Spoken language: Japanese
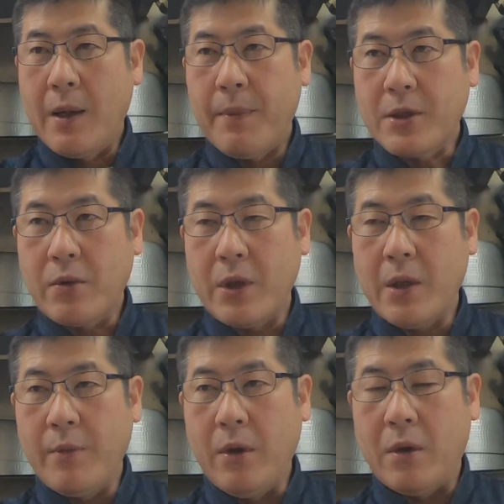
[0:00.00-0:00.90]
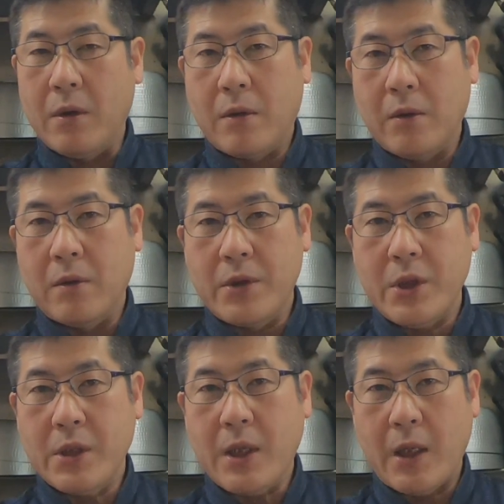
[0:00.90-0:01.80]
まあ、それでもこの
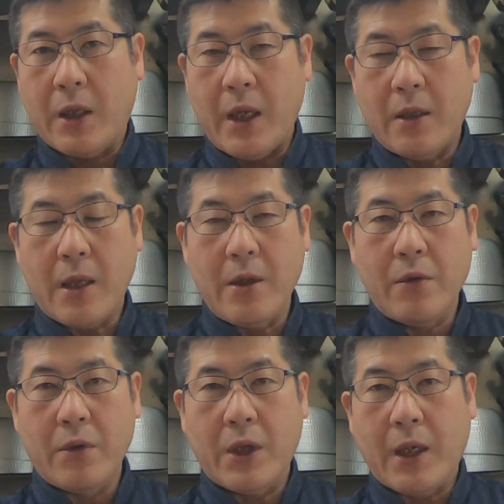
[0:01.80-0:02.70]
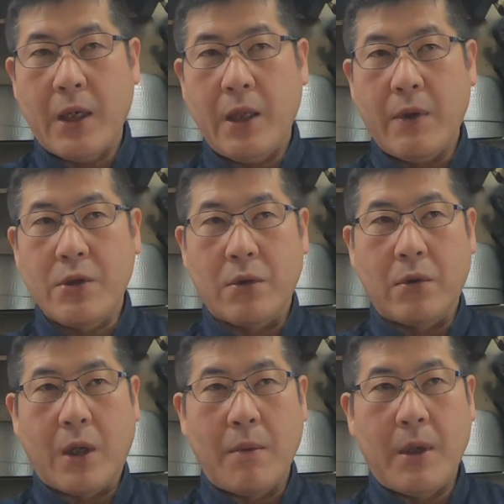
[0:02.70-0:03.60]
小さい携帯用の機械ではちょっ
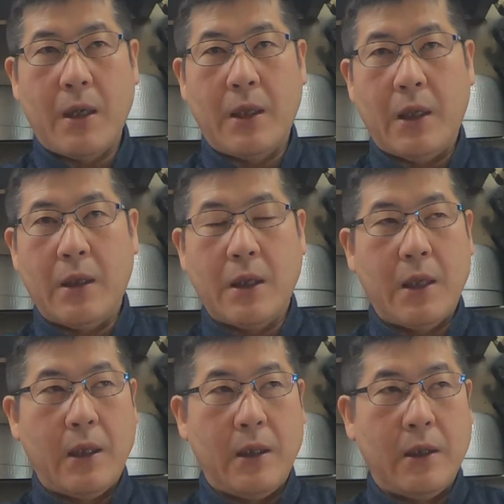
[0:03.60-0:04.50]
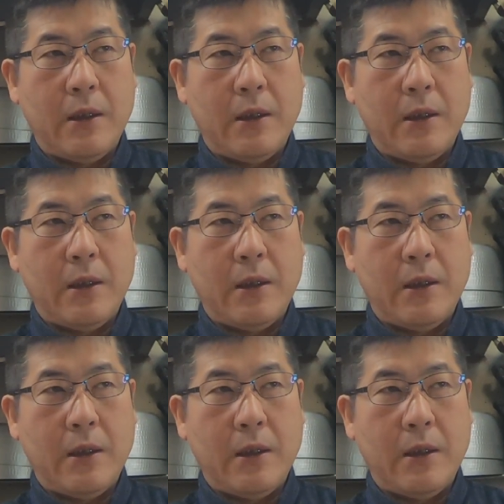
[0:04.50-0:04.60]
とカバーできない